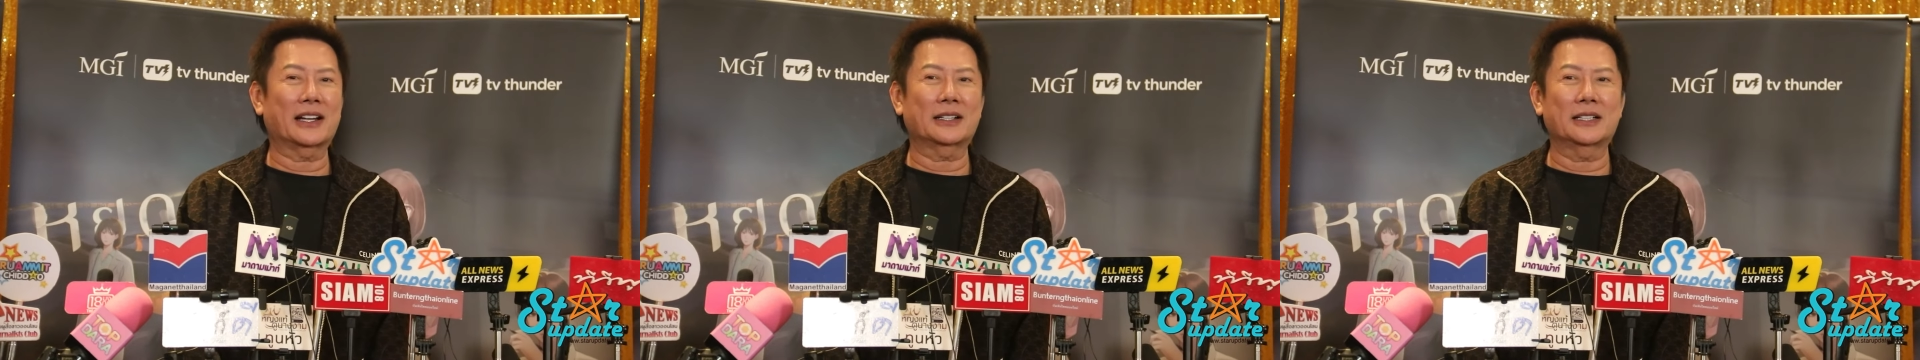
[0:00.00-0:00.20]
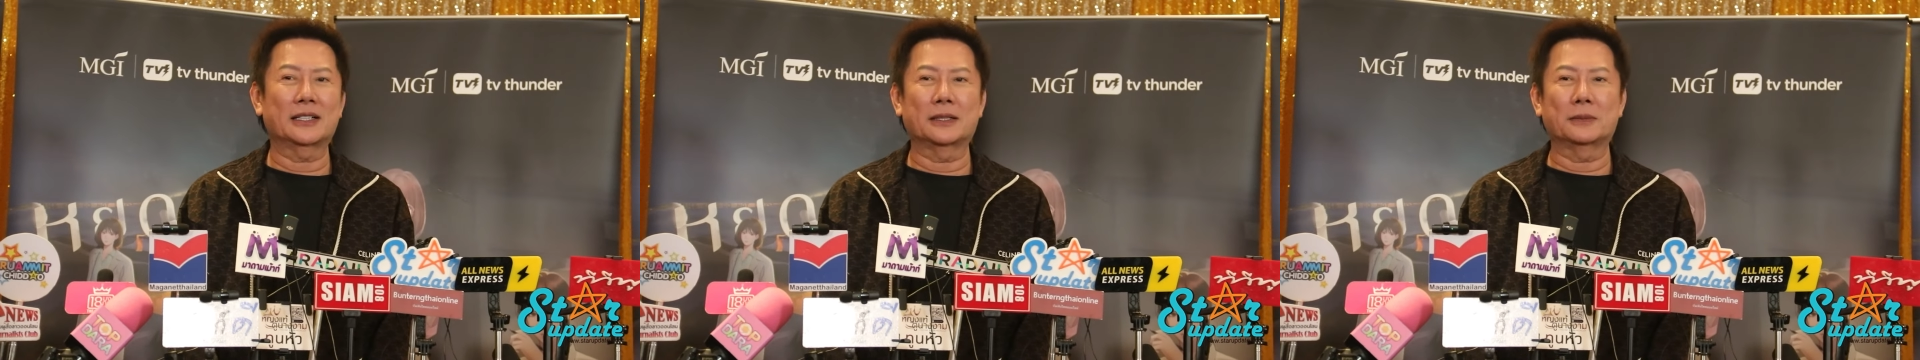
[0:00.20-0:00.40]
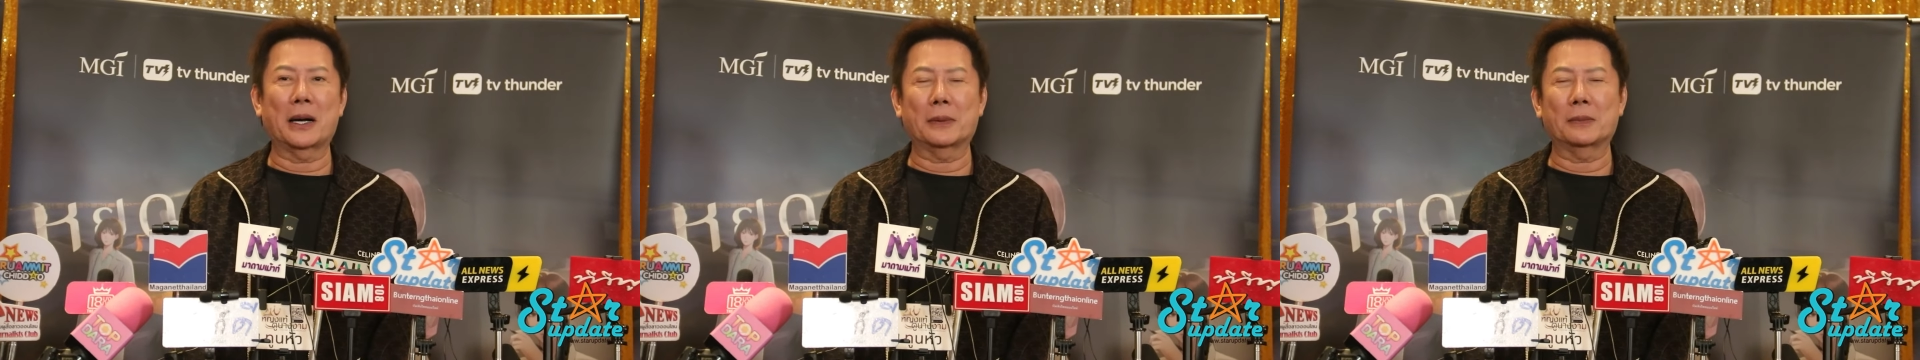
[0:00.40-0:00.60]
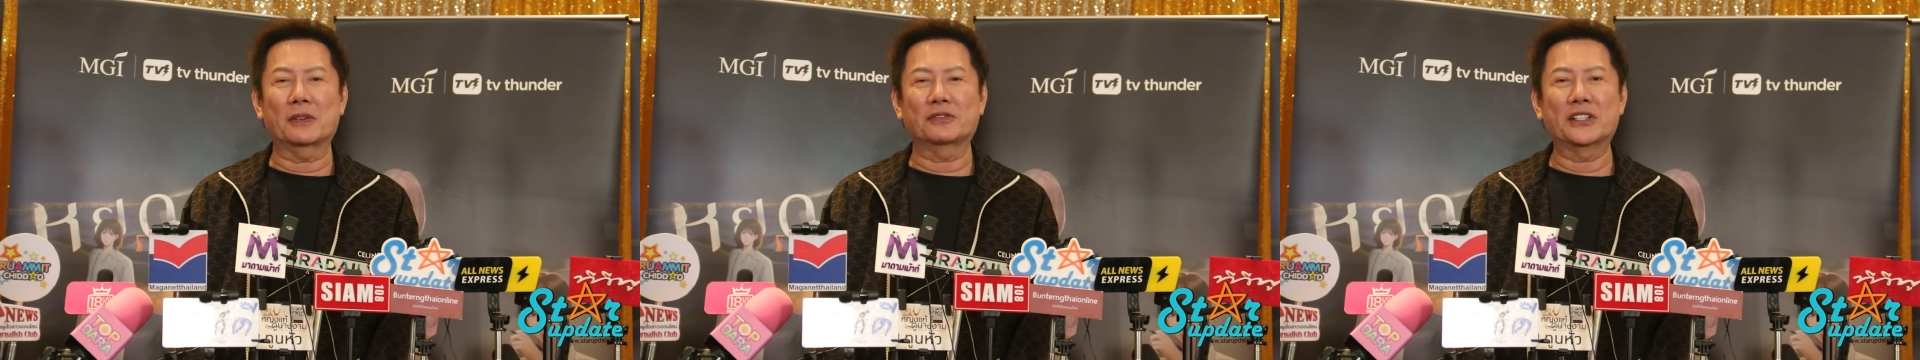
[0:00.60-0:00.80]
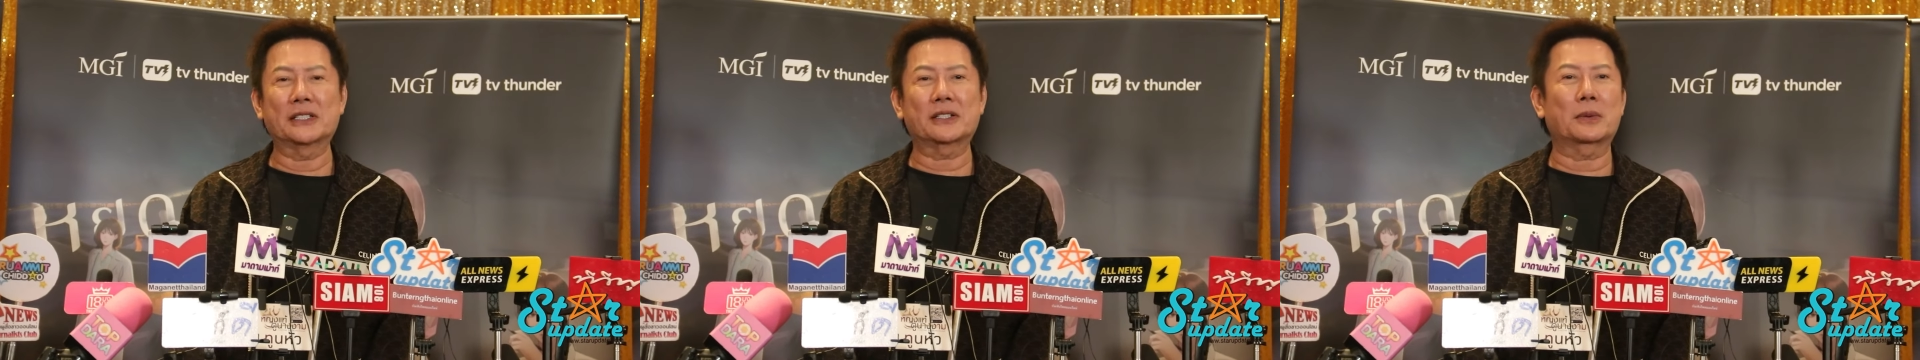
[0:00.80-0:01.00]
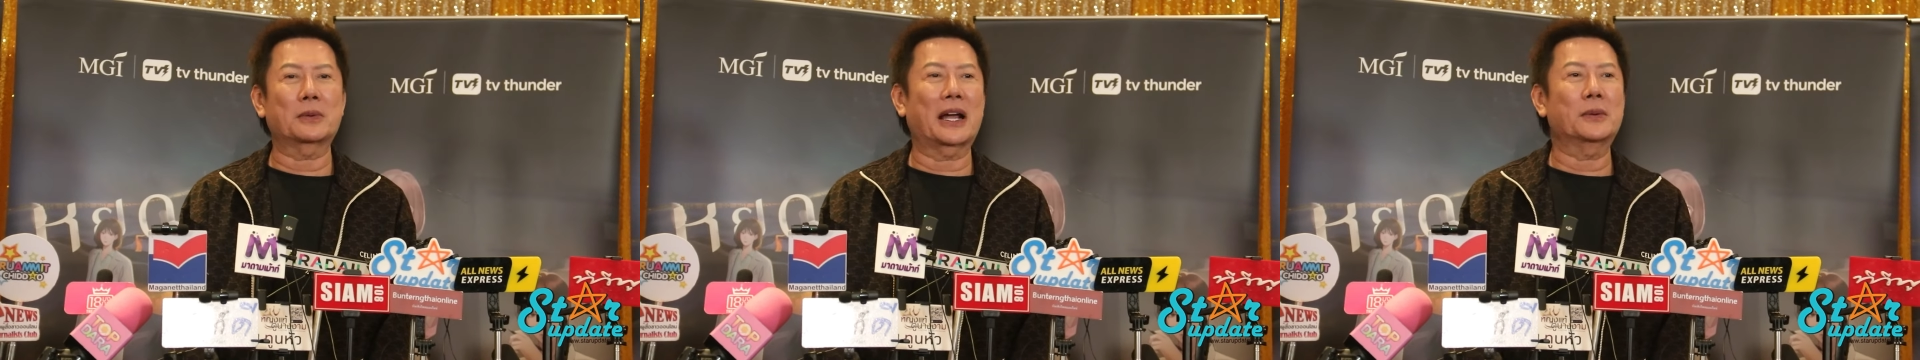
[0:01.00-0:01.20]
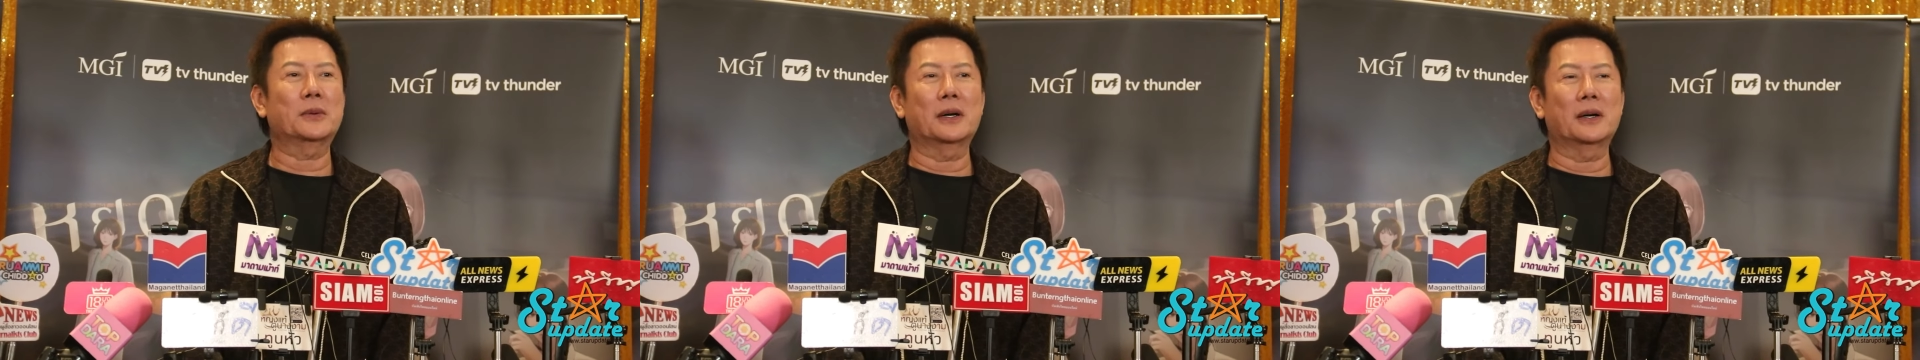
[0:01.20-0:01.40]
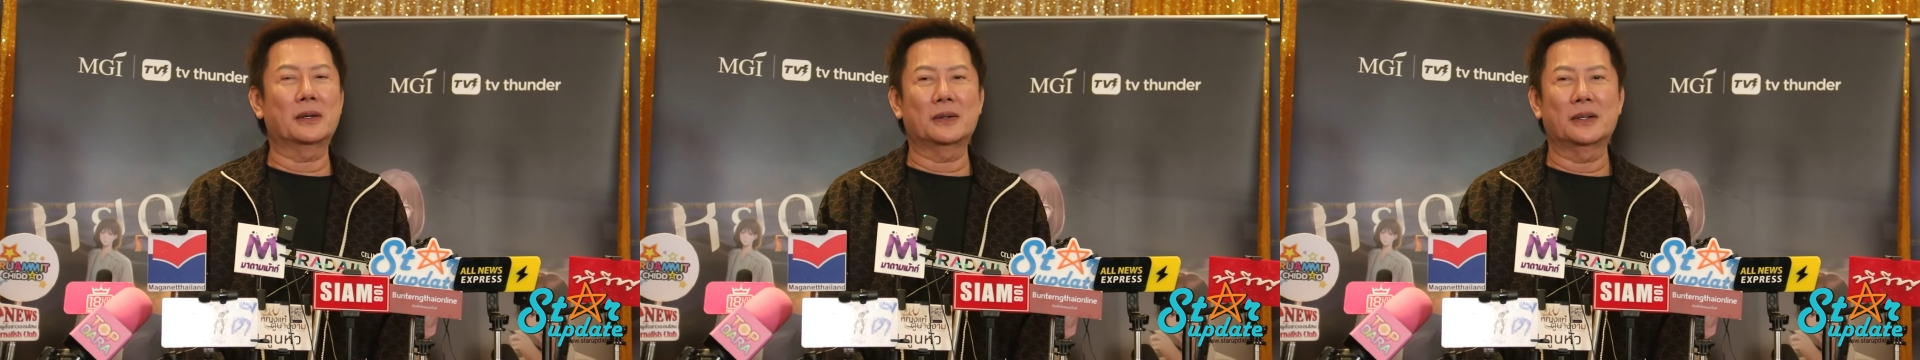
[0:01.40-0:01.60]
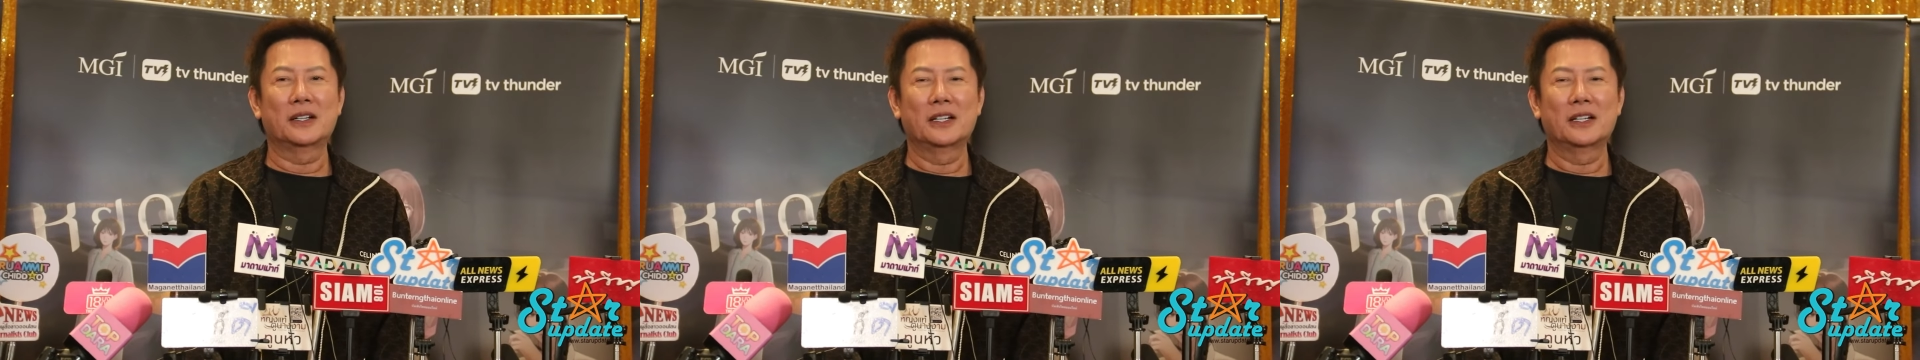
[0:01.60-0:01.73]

ก็คือแบบ first arrival